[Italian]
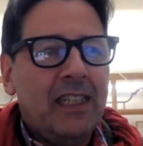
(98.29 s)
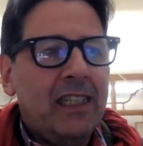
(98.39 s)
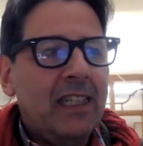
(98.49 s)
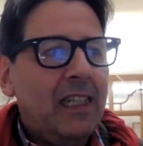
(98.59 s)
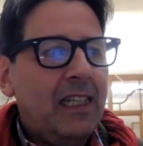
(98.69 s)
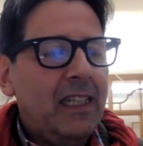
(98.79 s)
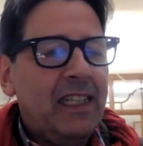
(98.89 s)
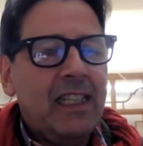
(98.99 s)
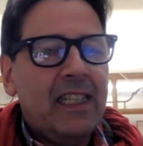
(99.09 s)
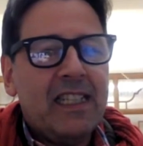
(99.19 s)
e,
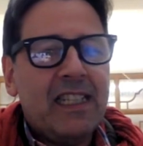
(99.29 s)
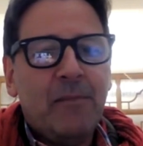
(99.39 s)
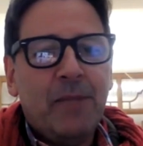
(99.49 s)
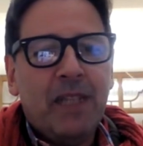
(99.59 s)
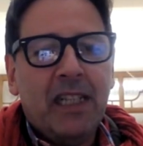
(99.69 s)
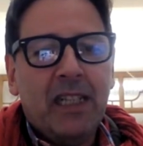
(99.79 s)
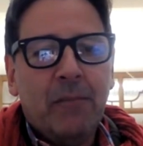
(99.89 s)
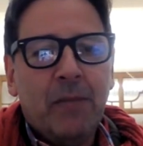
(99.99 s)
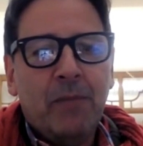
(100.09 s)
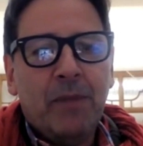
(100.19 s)
del, e degli esempi
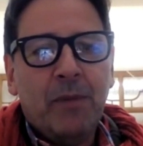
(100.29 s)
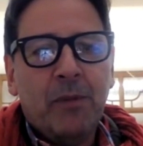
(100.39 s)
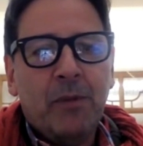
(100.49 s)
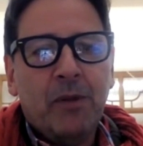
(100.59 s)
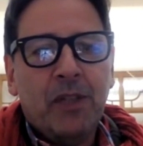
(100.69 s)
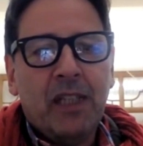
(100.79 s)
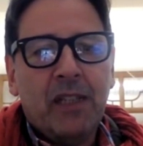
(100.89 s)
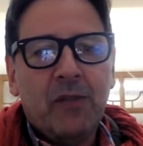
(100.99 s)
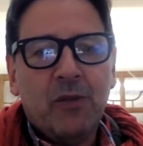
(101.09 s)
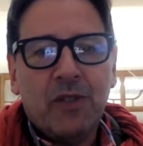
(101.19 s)
che Beppe propone
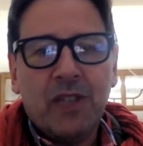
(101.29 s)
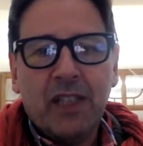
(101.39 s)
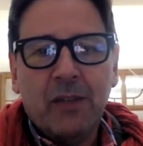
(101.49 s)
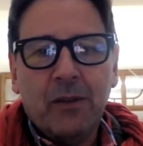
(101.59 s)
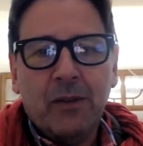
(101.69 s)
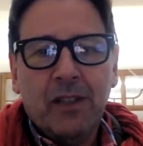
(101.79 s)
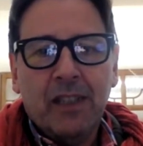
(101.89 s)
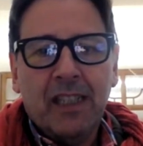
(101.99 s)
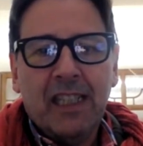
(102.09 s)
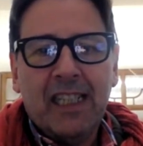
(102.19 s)
nel suo scritto.
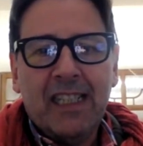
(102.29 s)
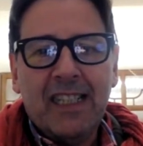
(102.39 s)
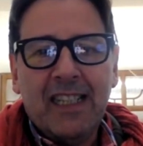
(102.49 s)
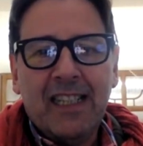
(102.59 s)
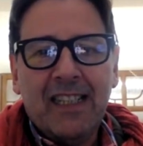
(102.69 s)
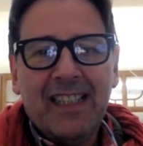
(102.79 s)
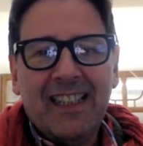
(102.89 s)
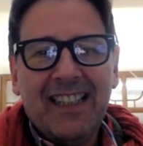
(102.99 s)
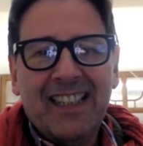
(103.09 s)
Grazie.